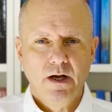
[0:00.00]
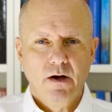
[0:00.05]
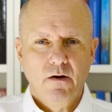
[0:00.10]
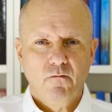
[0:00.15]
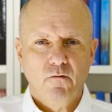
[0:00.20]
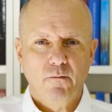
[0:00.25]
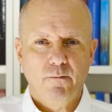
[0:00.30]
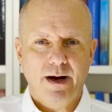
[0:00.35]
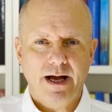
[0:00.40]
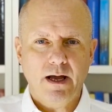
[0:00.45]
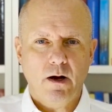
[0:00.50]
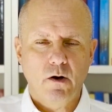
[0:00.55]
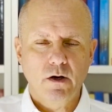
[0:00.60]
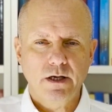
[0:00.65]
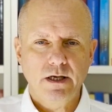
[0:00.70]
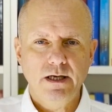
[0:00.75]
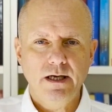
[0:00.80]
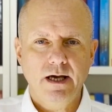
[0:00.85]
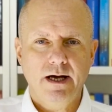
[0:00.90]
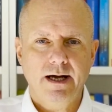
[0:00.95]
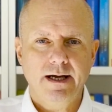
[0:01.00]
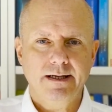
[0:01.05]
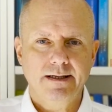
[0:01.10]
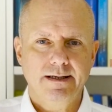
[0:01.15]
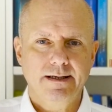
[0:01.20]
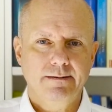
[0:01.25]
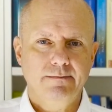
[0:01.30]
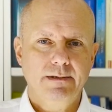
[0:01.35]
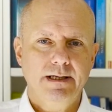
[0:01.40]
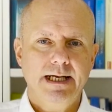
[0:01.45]
Wobei auch hier in
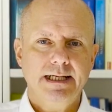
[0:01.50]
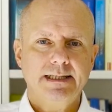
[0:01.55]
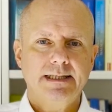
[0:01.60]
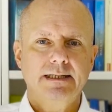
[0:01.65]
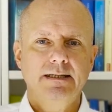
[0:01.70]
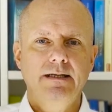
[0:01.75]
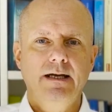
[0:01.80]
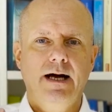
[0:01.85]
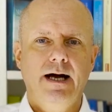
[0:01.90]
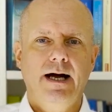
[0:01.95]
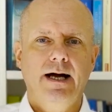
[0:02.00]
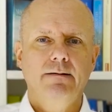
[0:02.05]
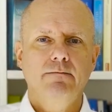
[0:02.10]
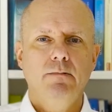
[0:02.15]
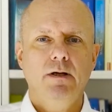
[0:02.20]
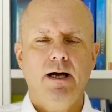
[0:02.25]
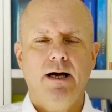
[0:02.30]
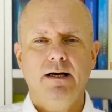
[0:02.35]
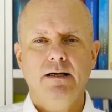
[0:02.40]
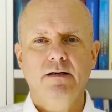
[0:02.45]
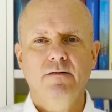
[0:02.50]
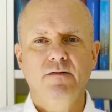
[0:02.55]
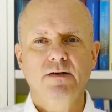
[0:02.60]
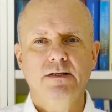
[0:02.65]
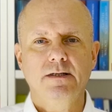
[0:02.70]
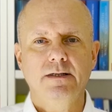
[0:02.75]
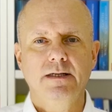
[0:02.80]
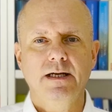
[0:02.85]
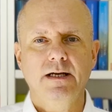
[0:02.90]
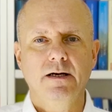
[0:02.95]
den letzten Jahren ja,
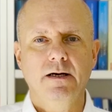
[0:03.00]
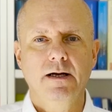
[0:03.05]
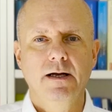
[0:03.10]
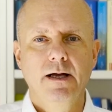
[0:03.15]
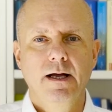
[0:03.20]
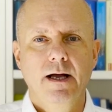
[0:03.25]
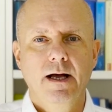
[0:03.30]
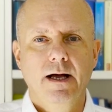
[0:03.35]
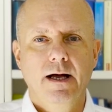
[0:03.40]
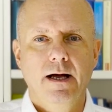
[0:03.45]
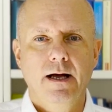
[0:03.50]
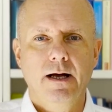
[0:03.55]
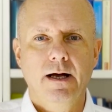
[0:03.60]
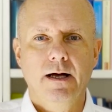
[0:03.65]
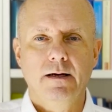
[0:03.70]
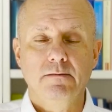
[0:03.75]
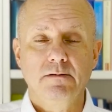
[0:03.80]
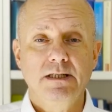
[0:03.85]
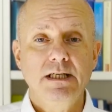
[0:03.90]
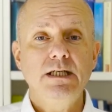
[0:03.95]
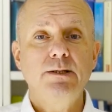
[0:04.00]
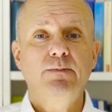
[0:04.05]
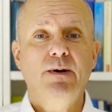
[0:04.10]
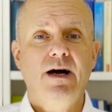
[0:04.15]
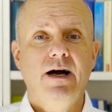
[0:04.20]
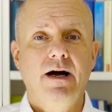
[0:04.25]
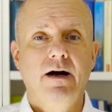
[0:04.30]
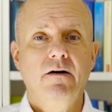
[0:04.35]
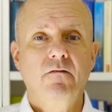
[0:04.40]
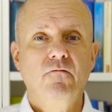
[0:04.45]
gewisse Dinge äh,
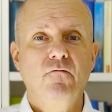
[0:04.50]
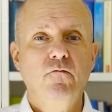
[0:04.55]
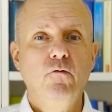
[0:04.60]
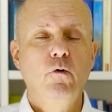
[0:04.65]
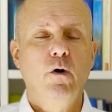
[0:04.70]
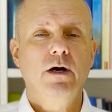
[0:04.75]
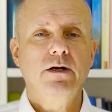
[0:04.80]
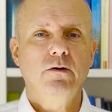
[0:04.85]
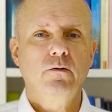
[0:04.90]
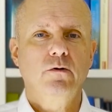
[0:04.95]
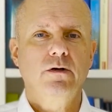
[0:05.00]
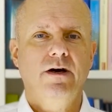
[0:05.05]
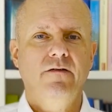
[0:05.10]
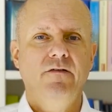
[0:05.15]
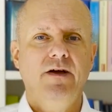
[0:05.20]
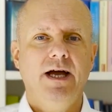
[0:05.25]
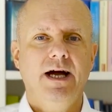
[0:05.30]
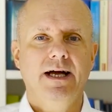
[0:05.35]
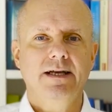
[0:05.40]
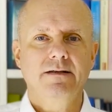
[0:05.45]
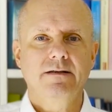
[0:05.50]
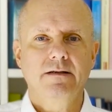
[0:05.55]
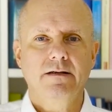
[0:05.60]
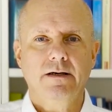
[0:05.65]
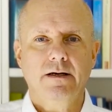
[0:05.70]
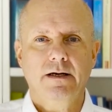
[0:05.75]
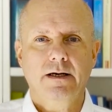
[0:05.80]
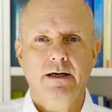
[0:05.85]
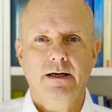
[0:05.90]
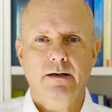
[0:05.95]
sichtbar wurden oder werden.
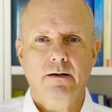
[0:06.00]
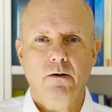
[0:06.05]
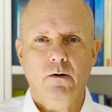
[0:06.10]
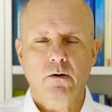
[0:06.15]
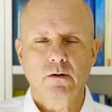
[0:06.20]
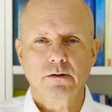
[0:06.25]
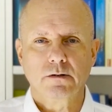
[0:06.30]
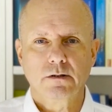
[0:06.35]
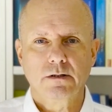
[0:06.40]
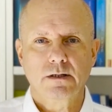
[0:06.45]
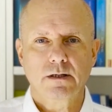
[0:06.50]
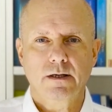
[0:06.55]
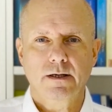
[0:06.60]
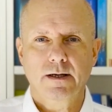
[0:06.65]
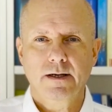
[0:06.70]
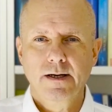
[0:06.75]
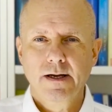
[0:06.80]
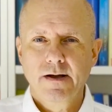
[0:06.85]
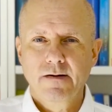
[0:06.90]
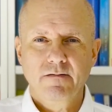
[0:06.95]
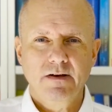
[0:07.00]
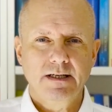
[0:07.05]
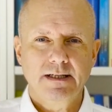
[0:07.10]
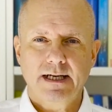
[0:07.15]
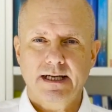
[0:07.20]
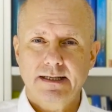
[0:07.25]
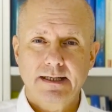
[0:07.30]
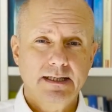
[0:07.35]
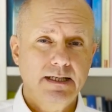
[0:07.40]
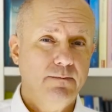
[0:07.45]
Äh, und äh, wie
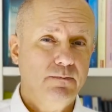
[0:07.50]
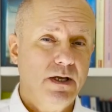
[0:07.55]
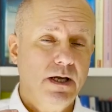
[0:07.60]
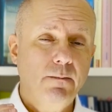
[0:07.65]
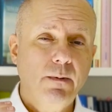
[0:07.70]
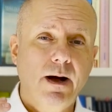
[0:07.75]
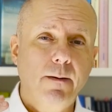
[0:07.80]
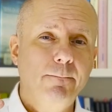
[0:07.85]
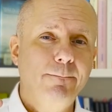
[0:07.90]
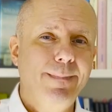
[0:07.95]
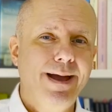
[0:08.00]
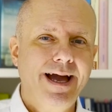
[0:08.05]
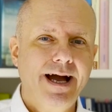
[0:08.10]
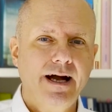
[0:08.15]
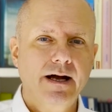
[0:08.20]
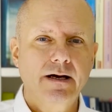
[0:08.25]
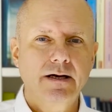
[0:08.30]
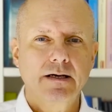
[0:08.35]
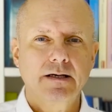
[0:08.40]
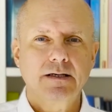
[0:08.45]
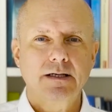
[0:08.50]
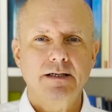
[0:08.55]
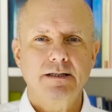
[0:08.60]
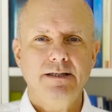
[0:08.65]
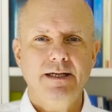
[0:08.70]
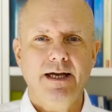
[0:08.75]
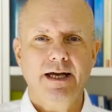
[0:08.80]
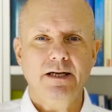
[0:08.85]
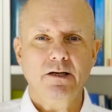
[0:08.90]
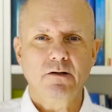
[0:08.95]
gesagt, es gibt immer mehrere
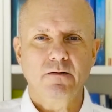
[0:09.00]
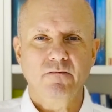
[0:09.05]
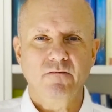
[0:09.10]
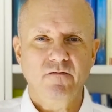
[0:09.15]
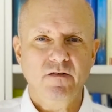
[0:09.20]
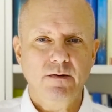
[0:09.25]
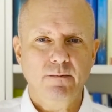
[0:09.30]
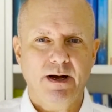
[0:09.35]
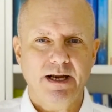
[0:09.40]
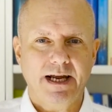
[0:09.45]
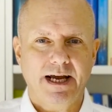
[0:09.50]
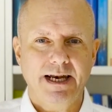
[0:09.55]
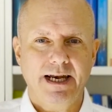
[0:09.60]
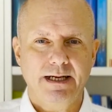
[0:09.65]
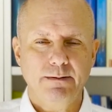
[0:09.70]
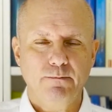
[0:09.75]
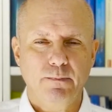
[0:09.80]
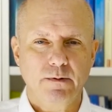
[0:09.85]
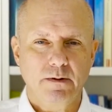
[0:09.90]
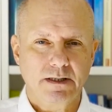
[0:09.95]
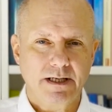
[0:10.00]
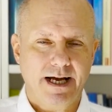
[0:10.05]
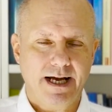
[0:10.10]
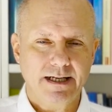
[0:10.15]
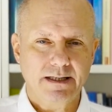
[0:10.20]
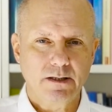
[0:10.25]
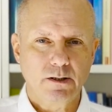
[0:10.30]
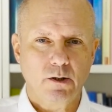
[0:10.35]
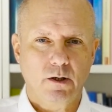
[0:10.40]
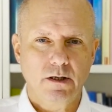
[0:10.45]
Kriterien, wie man ein Land
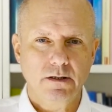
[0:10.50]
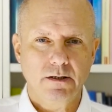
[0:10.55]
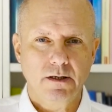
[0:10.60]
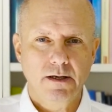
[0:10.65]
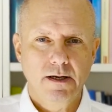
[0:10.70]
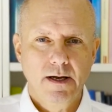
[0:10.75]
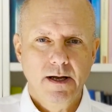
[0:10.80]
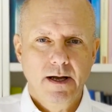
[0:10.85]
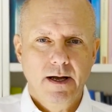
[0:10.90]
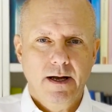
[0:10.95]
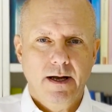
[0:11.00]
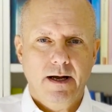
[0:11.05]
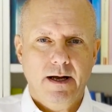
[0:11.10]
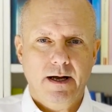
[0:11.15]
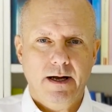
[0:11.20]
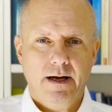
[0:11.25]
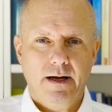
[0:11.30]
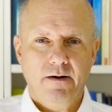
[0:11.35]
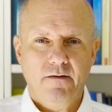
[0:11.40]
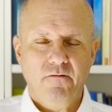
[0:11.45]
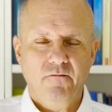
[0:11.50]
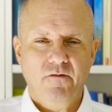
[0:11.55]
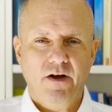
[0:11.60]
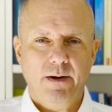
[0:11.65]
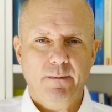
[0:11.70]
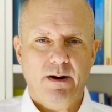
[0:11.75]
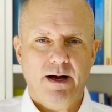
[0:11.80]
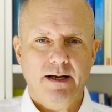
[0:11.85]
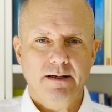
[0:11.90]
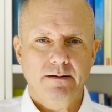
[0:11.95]
betrachten sollte, äh,
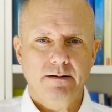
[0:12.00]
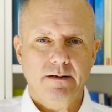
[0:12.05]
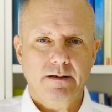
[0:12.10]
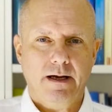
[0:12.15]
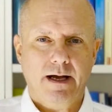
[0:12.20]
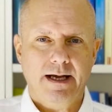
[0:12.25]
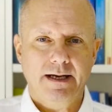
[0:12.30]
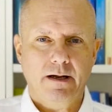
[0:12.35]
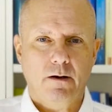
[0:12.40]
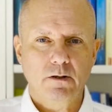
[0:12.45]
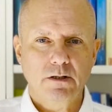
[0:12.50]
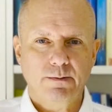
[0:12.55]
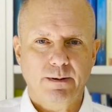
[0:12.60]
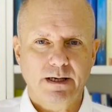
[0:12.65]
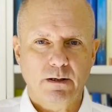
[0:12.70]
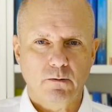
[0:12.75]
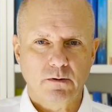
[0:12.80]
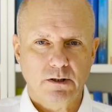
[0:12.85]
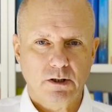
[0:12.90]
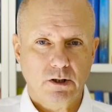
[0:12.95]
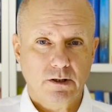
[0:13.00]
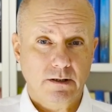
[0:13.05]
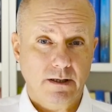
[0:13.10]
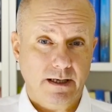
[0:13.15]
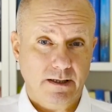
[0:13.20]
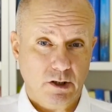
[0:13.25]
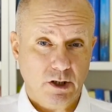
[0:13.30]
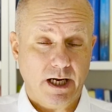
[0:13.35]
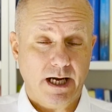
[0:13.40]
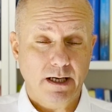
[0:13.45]
wenn man eine
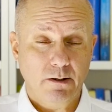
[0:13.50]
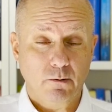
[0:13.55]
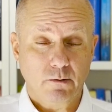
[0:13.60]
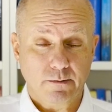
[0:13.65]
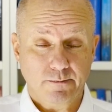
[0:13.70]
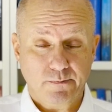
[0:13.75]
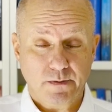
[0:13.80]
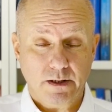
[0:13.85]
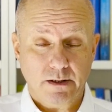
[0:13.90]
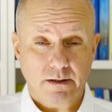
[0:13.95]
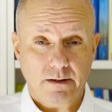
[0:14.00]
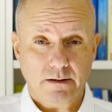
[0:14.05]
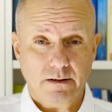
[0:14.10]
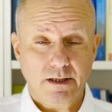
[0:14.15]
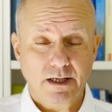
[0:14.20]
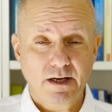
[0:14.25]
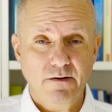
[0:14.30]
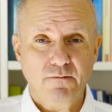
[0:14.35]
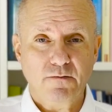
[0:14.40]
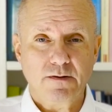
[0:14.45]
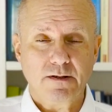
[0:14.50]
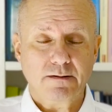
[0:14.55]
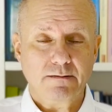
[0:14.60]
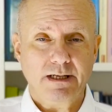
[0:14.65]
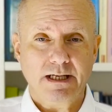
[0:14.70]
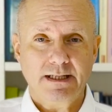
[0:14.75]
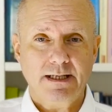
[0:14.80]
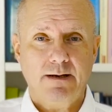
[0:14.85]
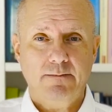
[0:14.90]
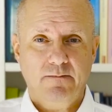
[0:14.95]
Auswanderungsentscheidung äh, trifft.
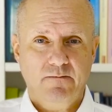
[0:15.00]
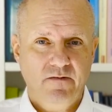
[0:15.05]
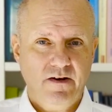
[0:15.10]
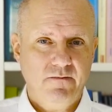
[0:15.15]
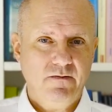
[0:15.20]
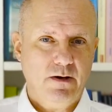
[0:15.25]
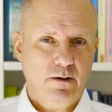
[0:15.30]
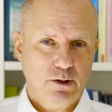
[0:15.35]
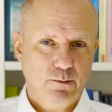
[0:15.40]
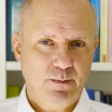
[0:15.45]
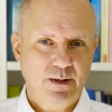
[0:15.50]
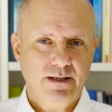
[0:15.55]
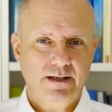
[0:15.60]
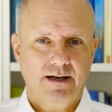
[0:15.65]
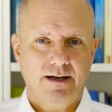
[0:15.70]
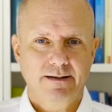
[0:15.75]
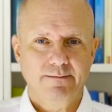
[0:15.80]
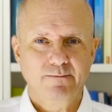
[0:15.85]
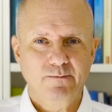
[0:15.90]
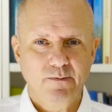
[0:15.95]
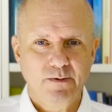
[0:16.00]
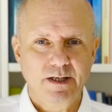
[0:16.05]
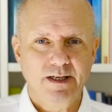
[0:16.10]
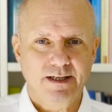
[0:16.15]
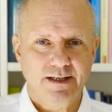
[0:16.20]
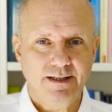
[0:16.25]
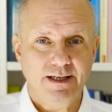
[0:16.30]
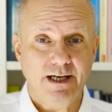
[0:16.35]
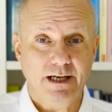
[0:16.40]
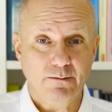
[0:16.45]
Deshalb werden wir auch später die
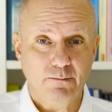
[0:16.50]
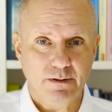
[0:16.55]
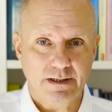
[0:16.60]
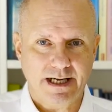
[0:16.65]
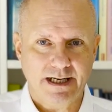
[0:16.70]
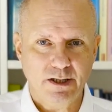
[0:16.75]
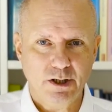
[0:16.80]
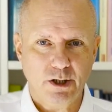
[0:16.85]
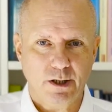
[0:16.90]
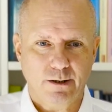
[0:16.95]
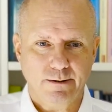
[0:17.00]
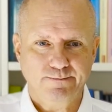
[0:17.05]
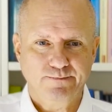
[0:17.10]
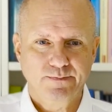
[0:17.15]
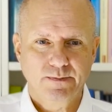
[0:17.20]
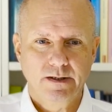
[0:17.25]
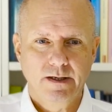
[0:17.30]
Kriterien uns anschauen.